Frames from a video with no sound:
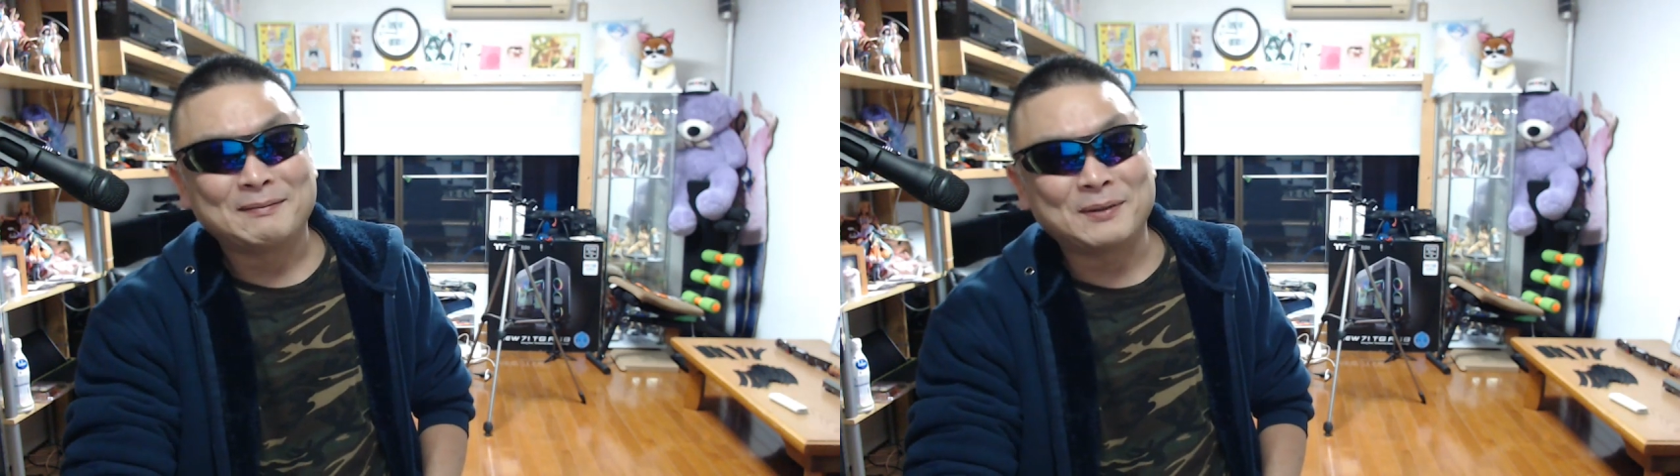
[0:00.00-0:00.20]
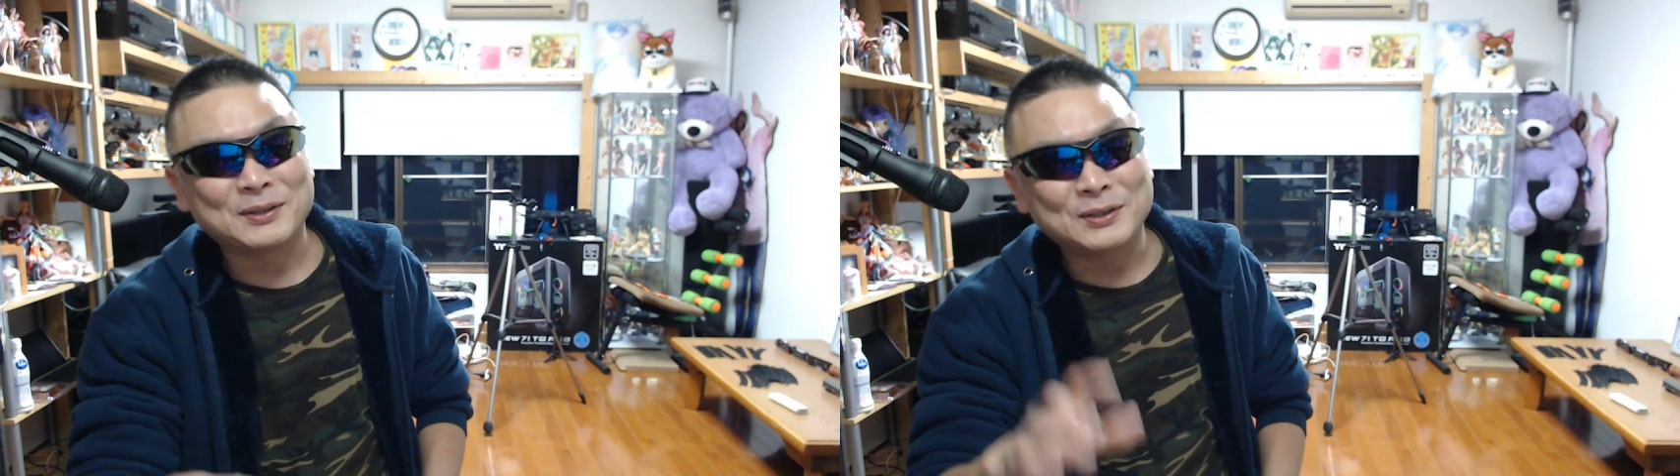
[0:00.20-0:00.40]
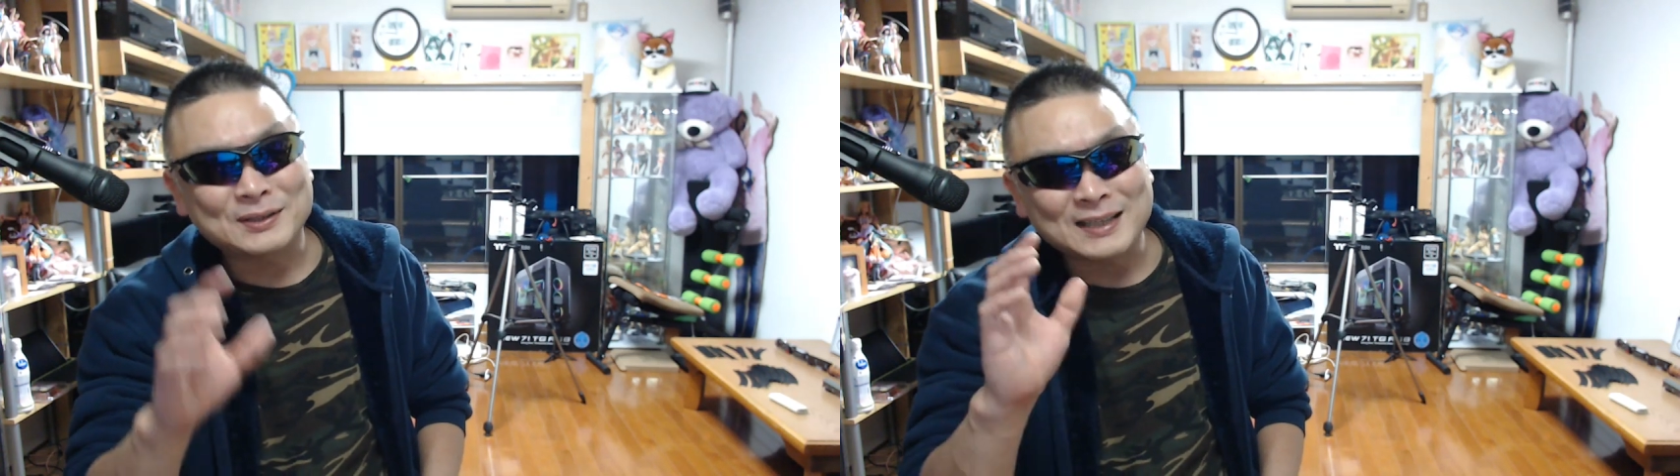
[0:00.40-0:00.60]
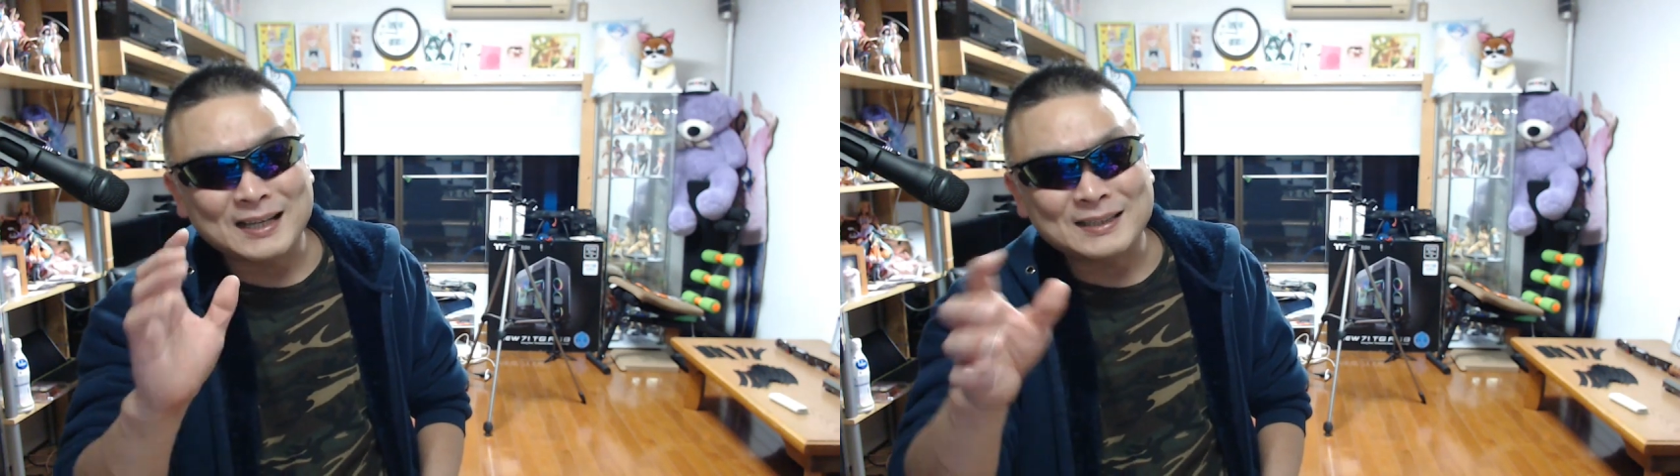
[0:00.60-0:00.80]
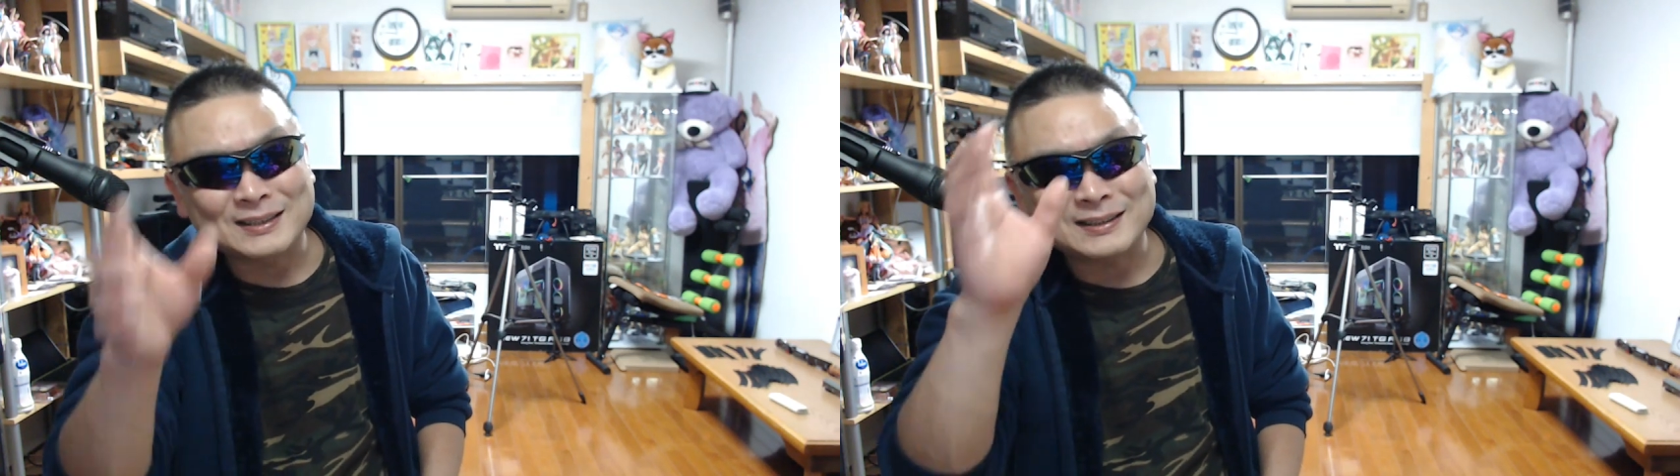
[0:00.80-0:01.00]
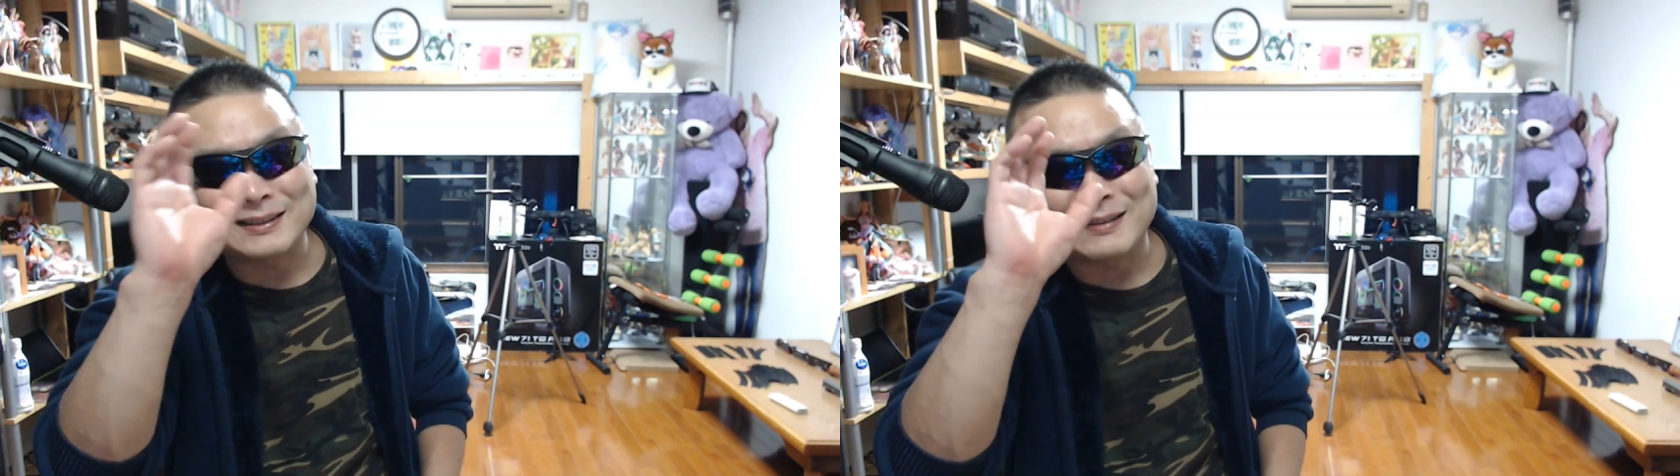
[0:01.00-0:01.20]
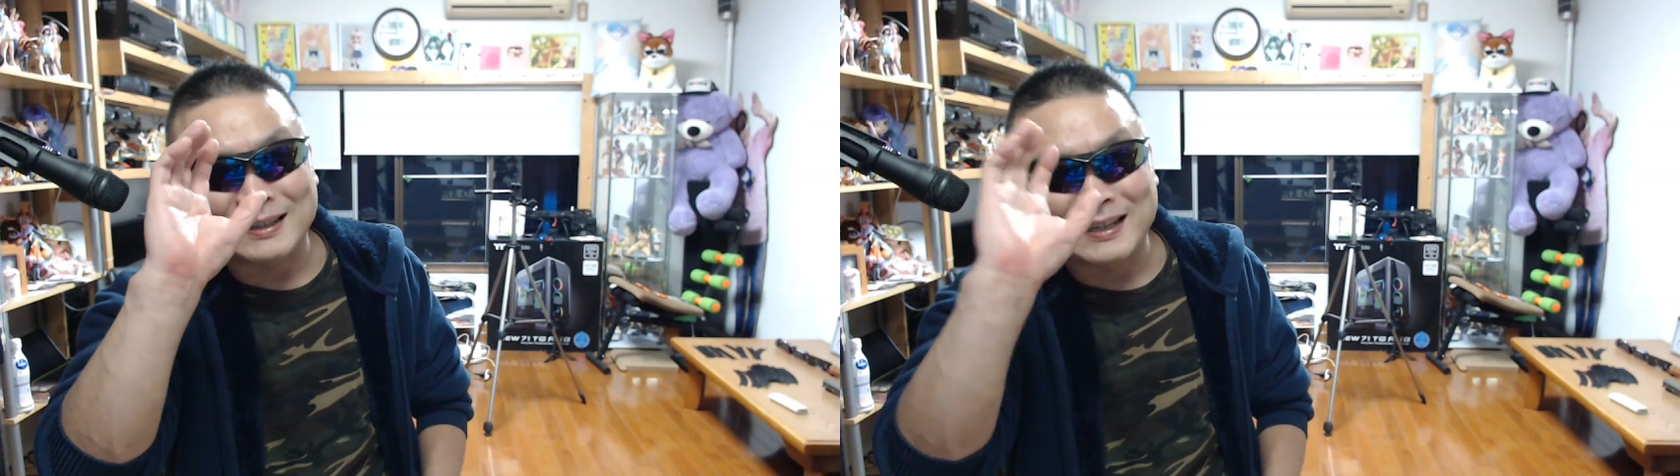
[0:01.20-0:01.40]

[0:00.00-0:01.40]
もう優先順位は